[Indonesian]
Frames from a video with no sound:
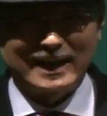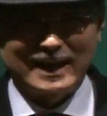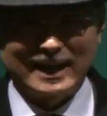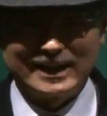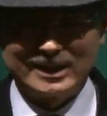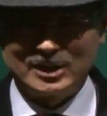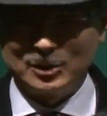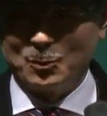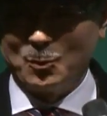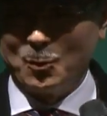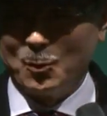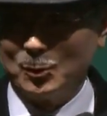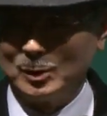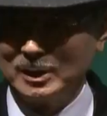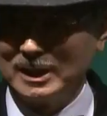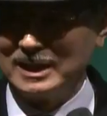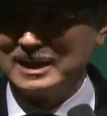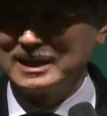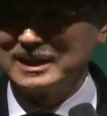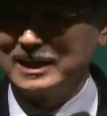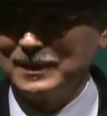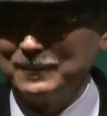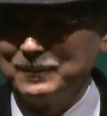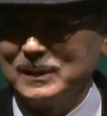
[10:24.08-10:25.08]
saya sudah
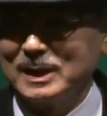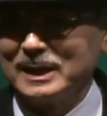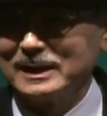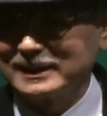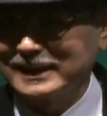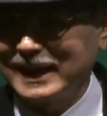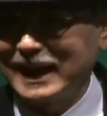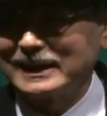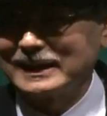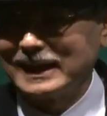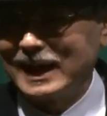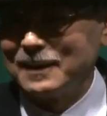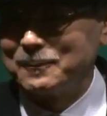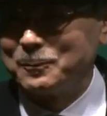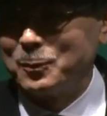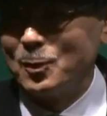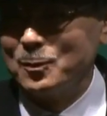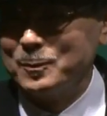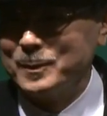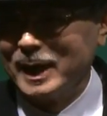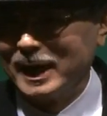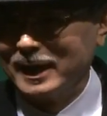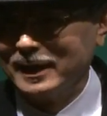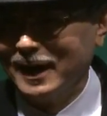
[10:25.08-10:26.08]
memperhitungkan
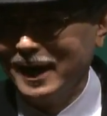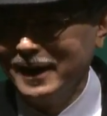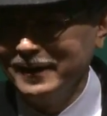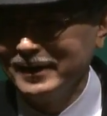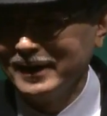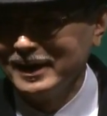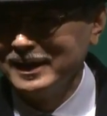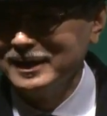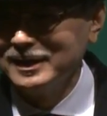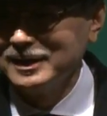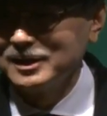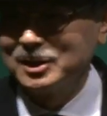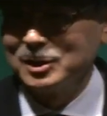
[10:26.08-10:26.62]
kemungkinan